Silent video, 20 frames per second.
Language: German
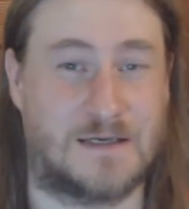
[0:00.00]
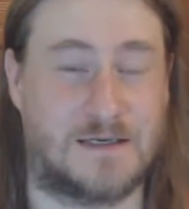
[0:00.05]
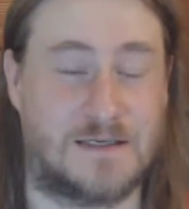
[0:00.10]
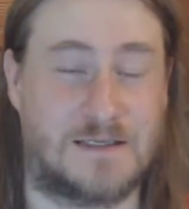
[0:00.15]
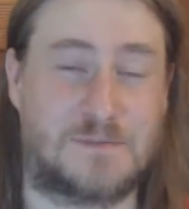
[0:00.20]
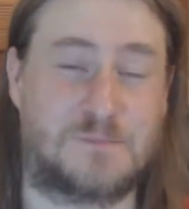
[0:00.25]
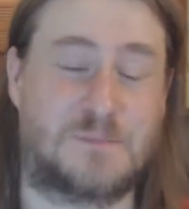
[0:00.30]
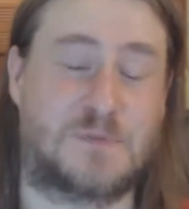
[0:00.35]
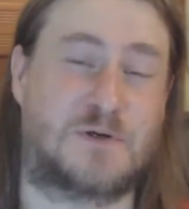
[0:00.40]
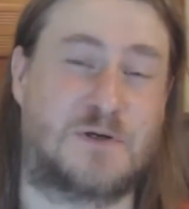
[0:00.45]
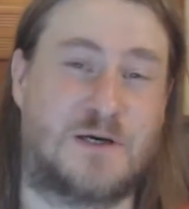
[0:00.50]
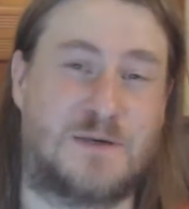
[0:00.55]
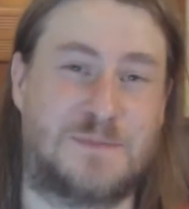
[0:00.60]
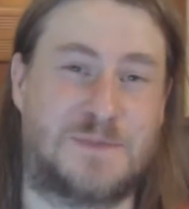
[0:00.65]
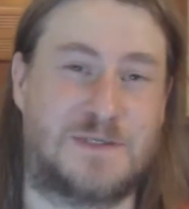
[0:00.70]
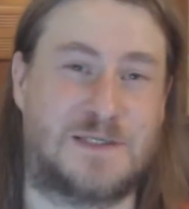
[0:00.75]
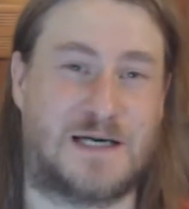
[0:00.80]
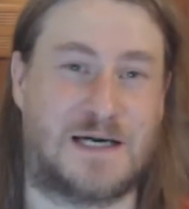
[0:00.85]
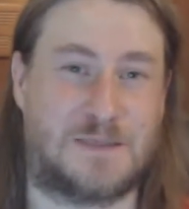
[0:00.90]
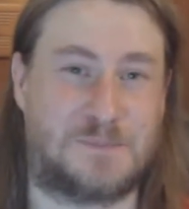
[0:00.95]
Ich
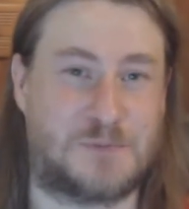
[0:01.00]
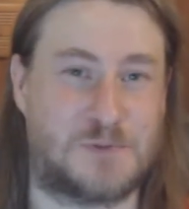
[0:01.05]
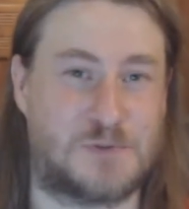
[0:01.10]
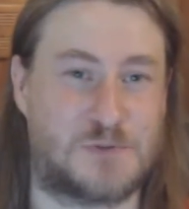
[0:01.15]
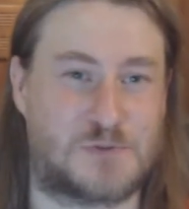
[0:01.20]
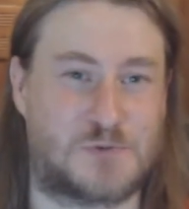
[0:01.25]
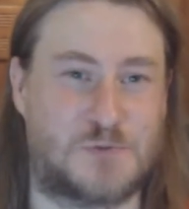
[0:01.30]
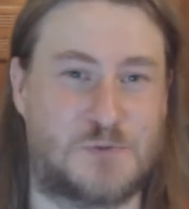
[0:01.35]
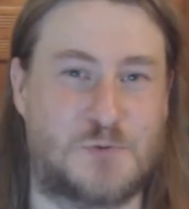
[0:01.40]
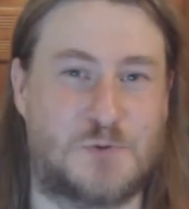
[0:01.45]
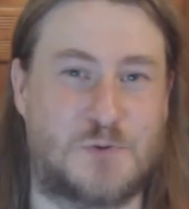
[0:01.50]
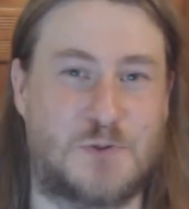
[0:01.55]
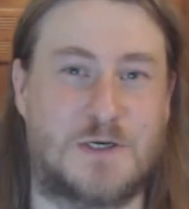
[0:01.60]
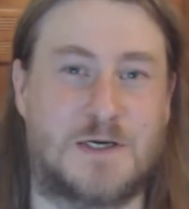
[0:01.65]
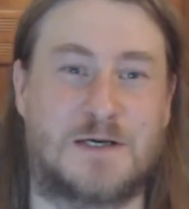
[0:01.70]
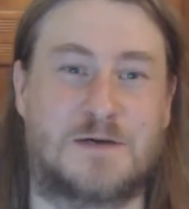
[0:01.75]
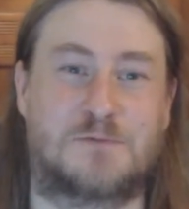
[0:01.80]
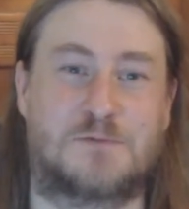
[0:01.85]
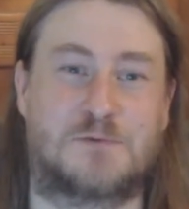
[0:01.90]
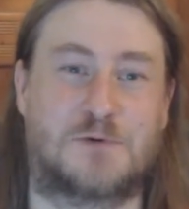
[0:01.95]
bekomme ab und zu
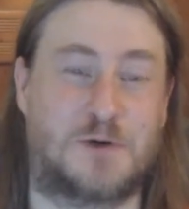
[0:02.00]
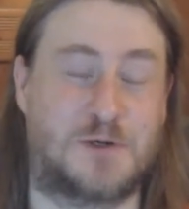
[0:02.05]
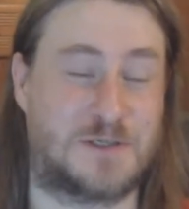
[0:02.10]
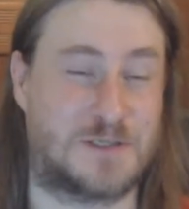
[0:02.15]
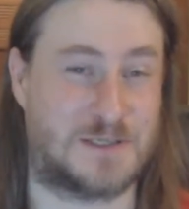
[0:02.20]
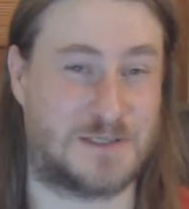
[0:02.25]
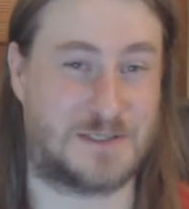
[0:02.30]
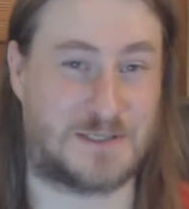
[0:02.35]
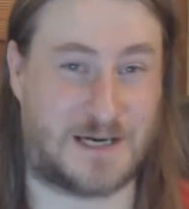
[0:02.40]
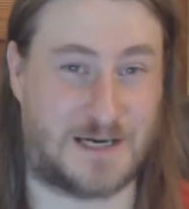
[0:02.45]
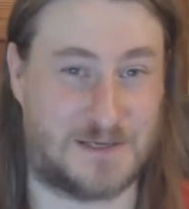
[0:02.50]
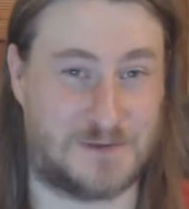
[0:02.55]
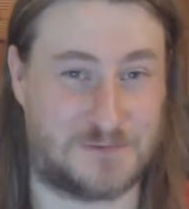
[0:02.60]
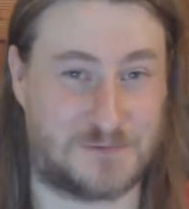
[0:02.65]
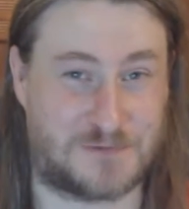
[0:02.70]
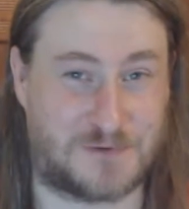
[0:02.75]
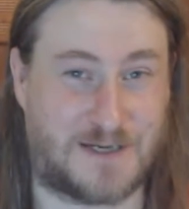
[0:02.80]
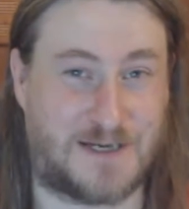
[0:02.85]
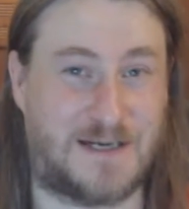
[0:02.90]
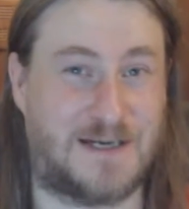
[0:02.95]
freundliche
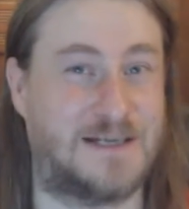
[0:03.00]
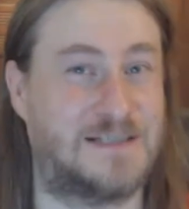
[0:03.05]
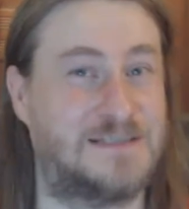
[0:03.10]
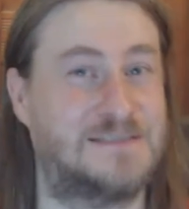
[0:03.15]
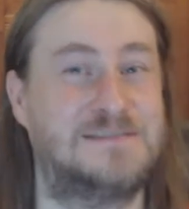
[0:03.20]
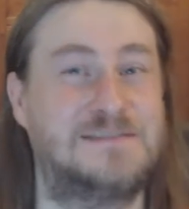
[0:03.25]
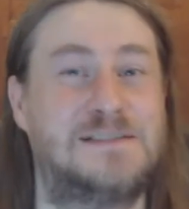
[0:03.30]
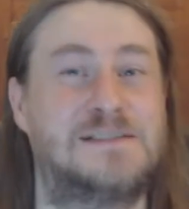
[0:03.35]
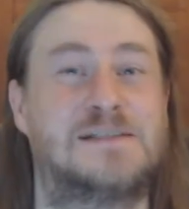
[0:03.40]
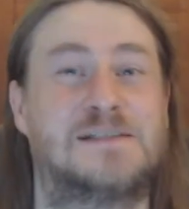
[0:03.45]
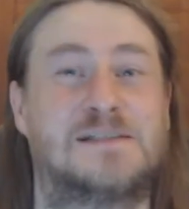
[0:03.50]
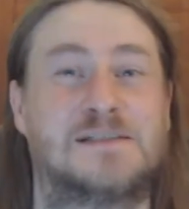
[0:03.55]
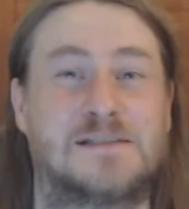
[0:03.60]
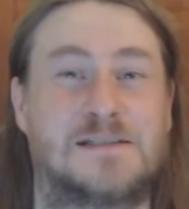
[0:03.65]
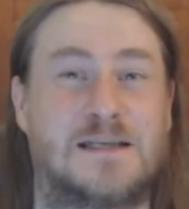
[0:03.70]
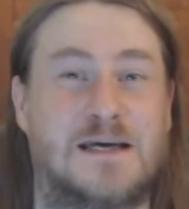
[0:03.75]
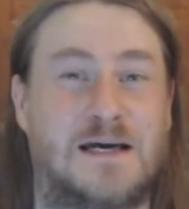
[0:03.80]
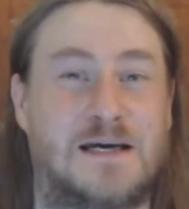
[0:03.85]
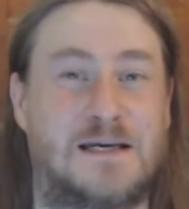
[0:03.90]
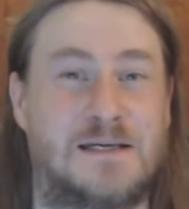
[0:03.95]
Anfragen
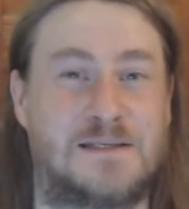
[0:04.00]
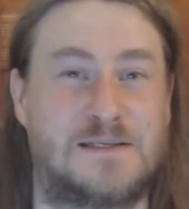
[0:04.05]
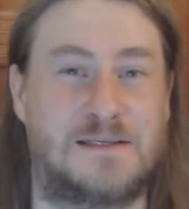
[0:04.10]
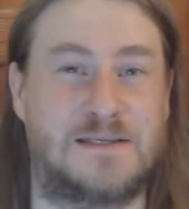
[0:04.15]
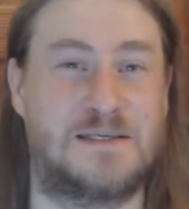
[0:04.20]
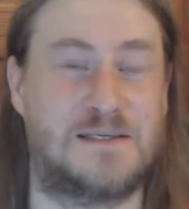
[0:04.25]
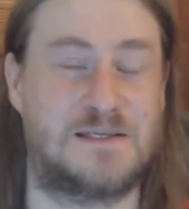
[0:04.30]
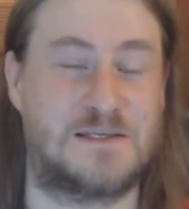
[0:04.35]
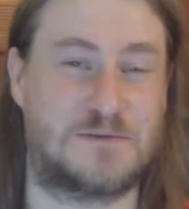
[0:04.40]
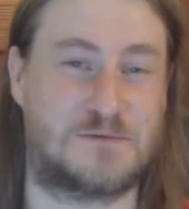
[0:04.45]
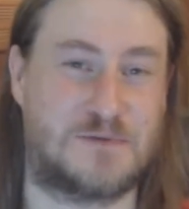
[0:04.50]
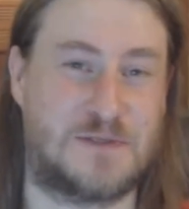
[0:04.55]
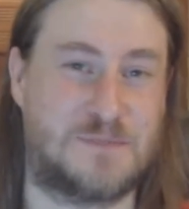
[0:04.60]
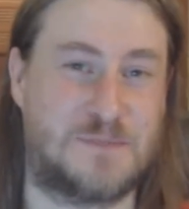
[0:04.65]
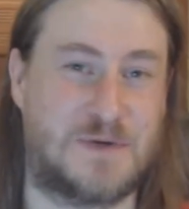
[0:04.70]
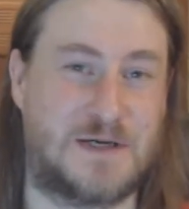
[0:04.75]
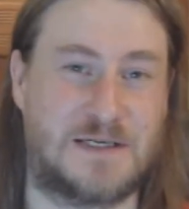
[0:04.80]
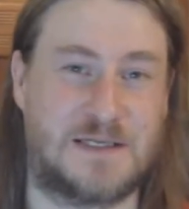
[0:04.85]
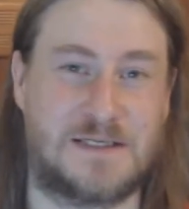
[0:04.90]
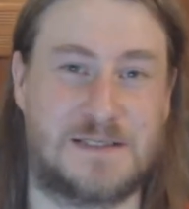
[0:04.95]
dahingehend, wie
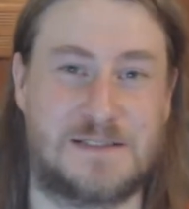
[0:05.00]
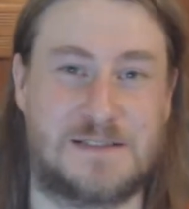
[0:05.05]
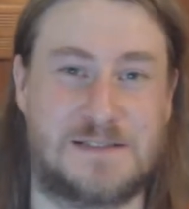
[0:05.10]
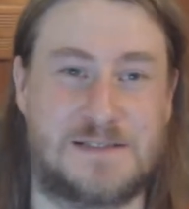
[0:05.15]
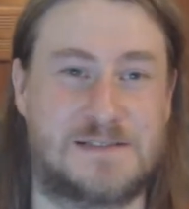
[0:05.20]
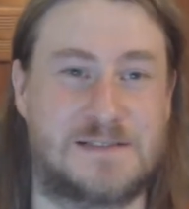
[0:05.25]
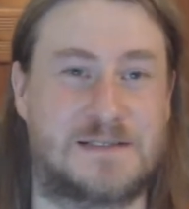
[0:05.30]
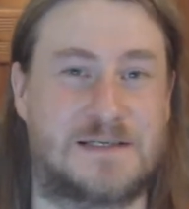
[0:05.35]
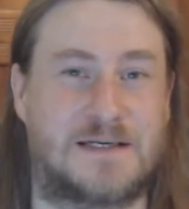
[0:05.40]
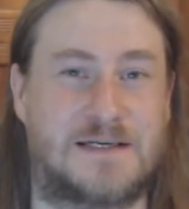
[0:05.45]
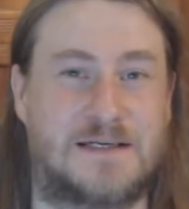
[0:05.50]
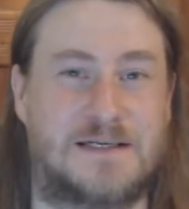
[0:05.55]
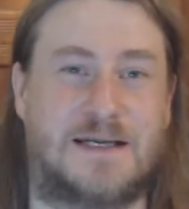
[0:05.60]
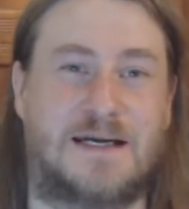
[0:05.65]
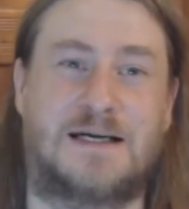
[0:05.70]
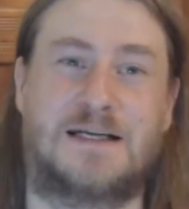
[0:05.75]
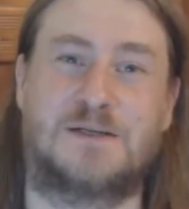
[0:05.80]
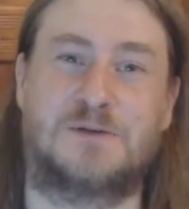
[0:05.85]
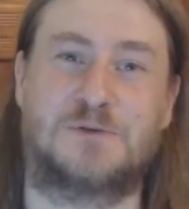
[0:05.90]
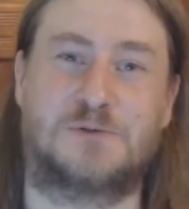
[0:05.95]
man denn diesen
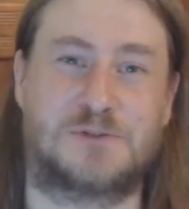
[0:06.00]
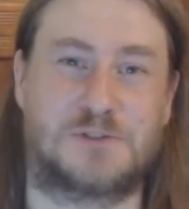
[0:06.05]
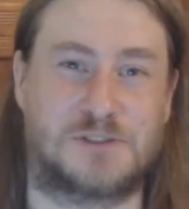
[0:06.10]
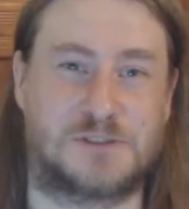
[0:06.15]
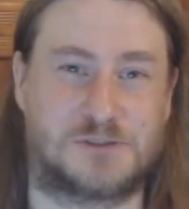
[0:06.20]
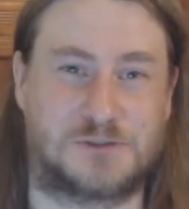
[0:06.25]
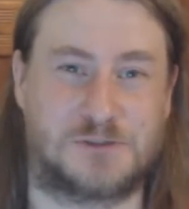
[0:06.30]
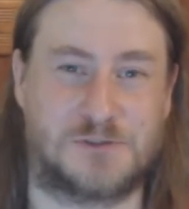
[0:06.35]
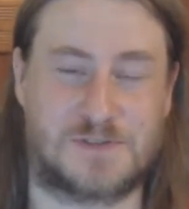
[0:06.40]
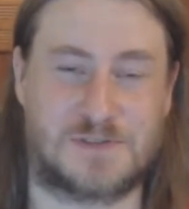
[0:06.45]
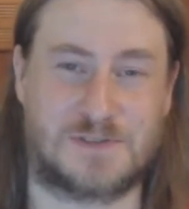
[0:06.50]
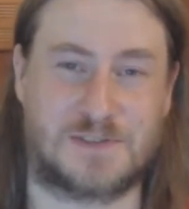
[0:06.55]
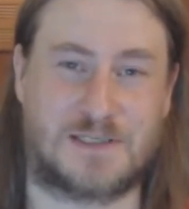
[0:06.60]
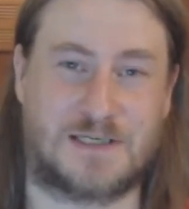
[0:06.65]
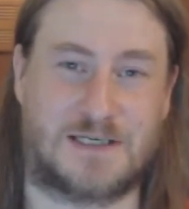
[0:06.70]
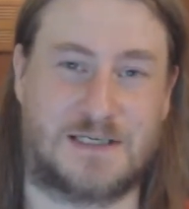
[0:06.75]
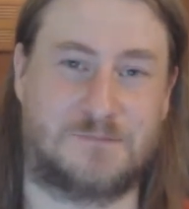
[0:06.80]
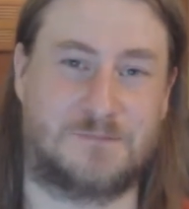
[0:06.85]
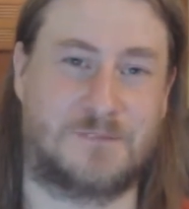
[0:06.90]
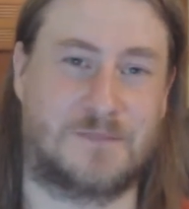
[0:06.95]
Kanal unterstützen
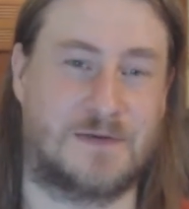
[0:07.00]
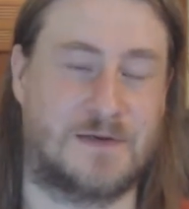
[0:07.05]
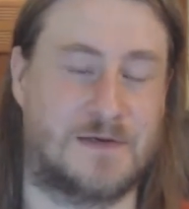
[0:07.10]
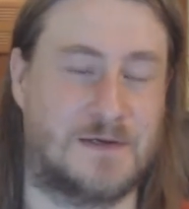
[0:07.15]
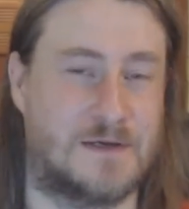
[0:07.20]
kann.